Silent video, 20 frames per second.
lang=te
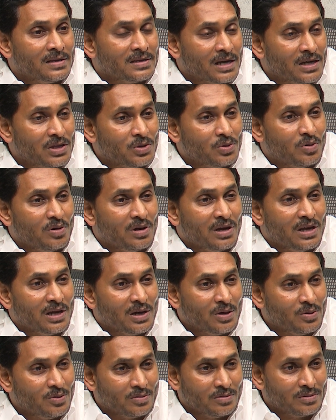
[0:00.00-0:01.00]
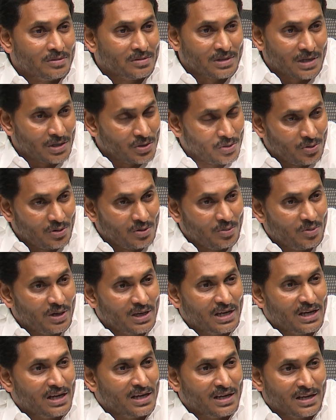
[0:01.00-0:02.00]
చదువులు లేవు చదువులు
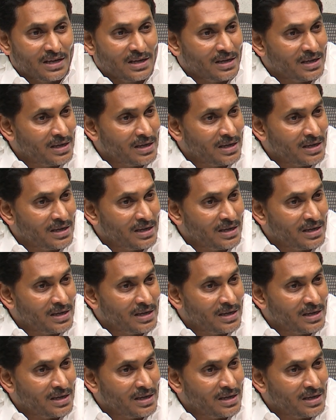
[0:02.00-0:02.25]
పోయినాయి